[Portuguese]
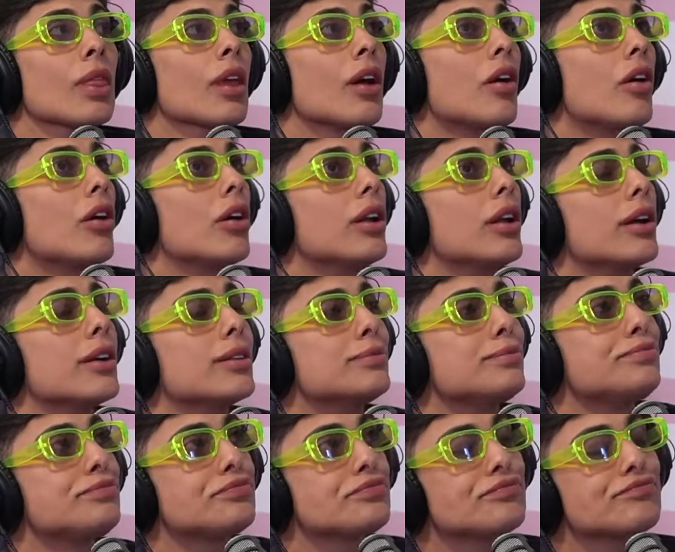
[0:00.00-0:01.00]
Olha.
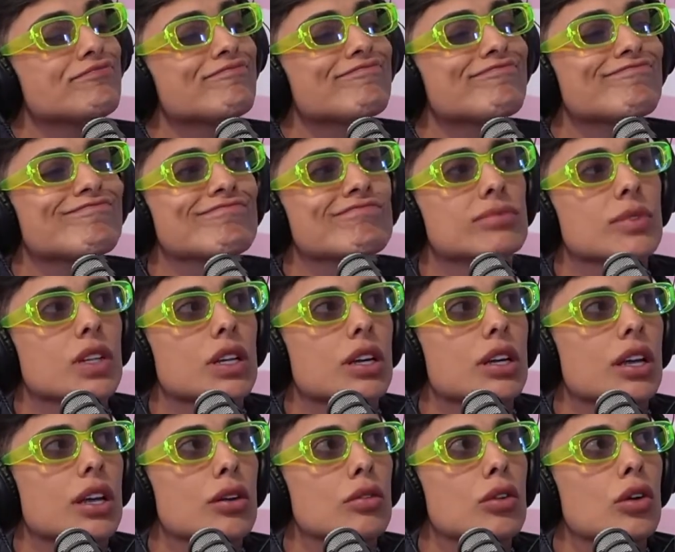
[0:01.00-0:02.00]
frustrou?
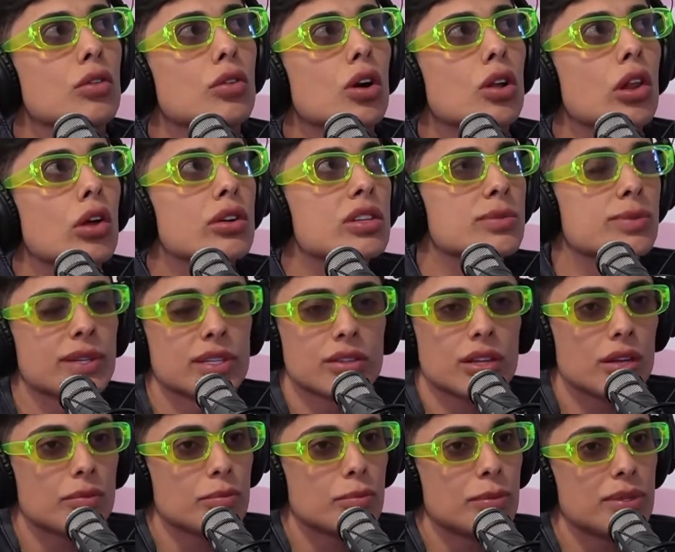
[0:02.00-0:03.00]
Eu não coloco
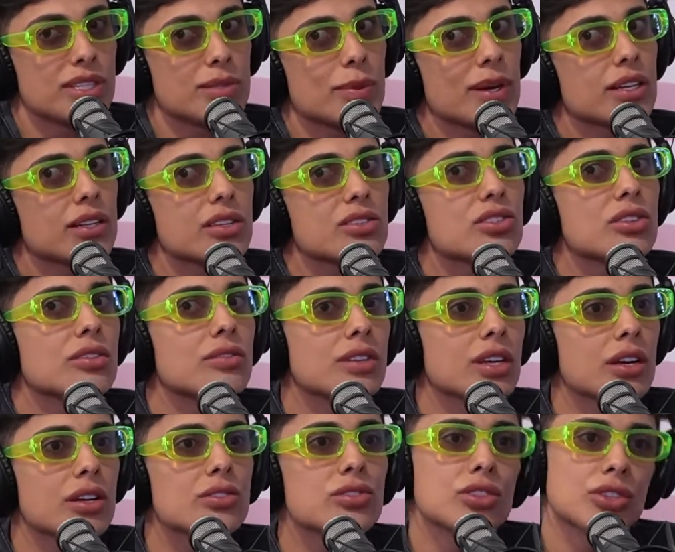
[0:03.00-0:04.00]
expectativa em
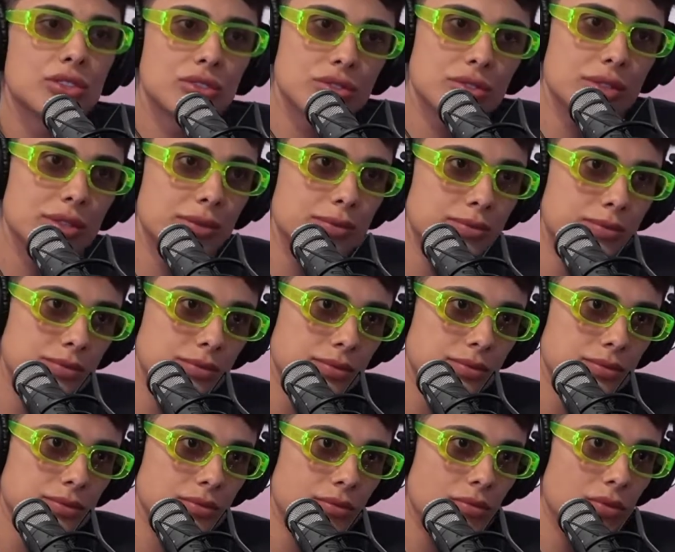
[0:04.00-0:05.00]
artista.
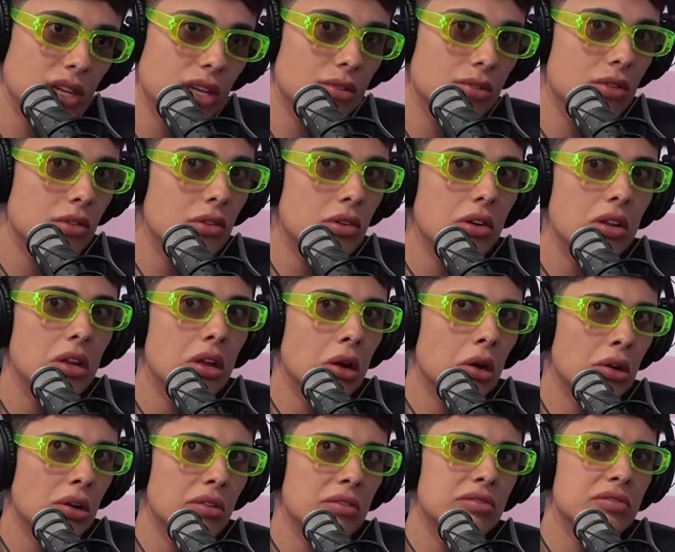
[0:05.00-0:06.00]
Eu não
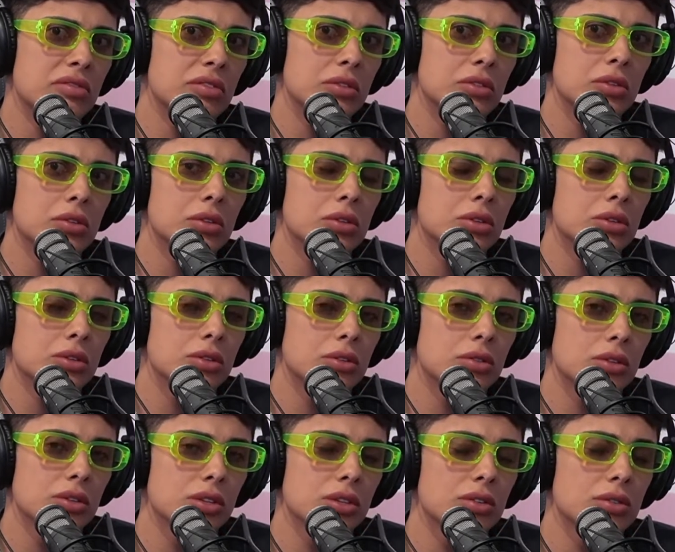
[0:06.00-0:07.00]
coloco. Eu vou.
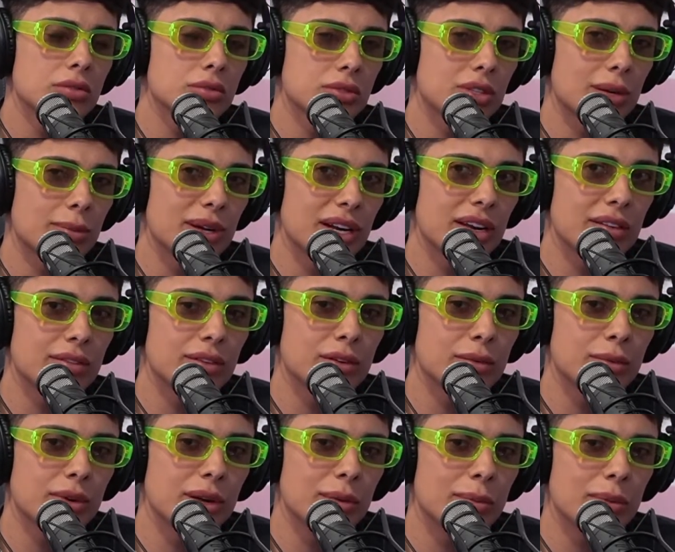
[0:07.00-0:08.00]
Quando eu trabalhava
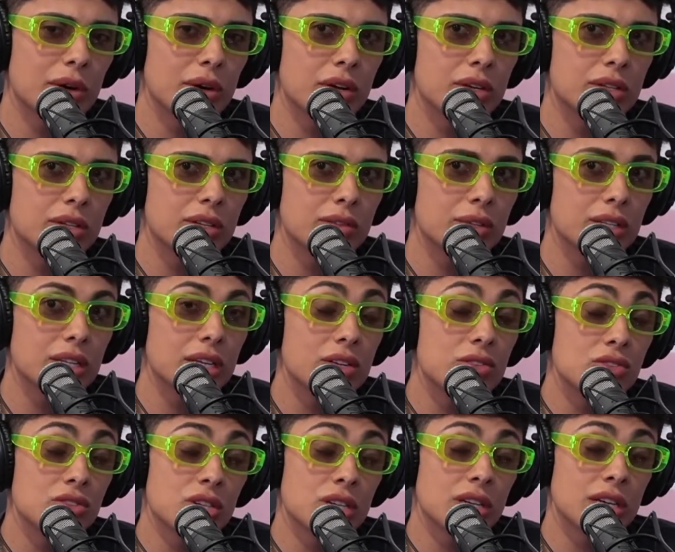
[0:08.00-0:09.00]
como repórter, eu
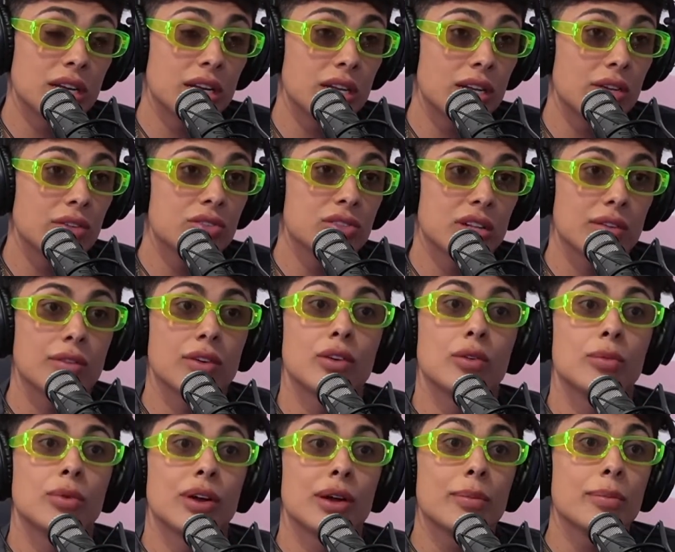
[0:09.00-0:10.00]
entendia que ali eu estava
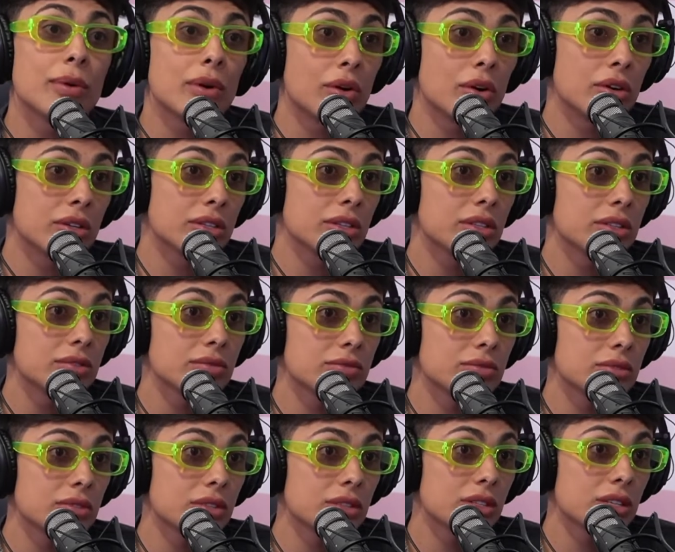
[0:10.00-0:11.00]
como repórter,
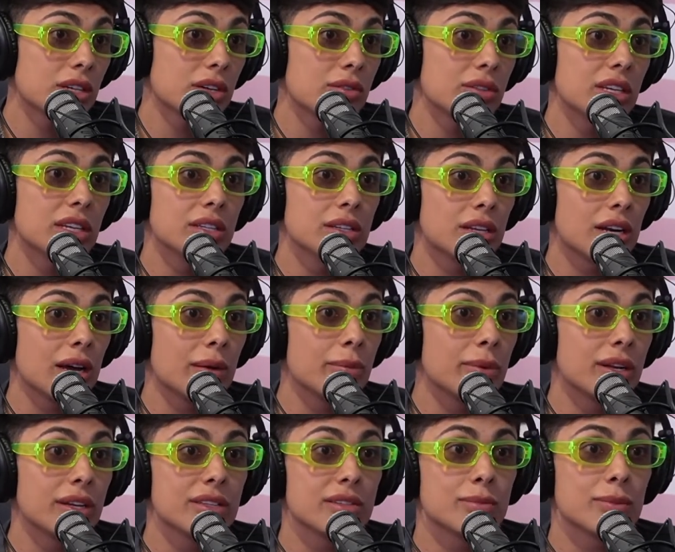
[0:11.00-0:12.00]
que eu ia entrar
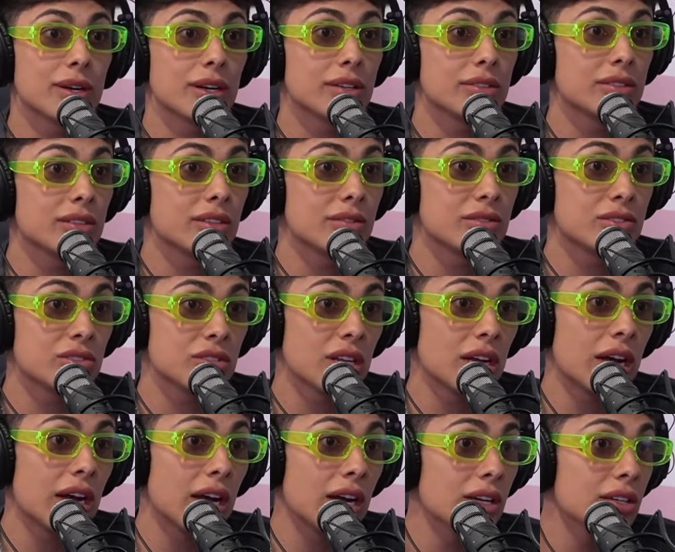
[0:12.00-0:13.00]
apenas para
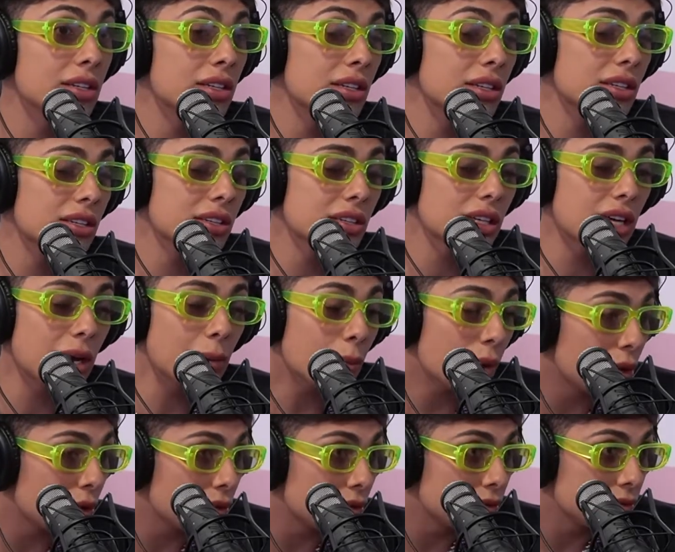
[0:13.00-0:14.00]
entrevistar e
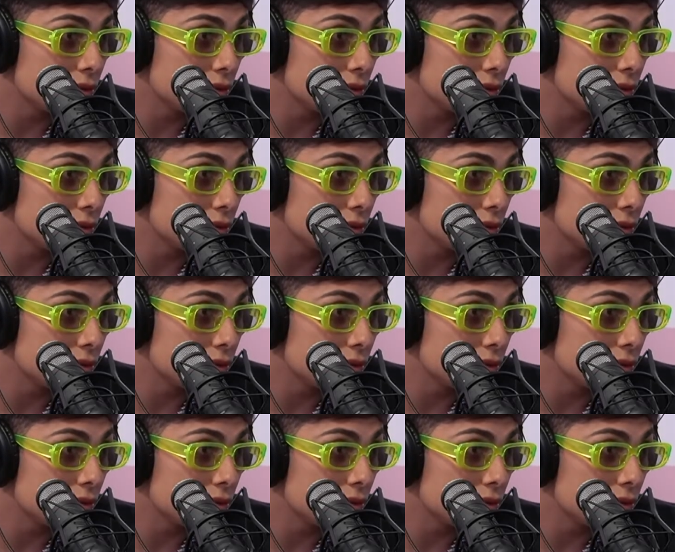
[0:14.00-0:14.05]
acabou.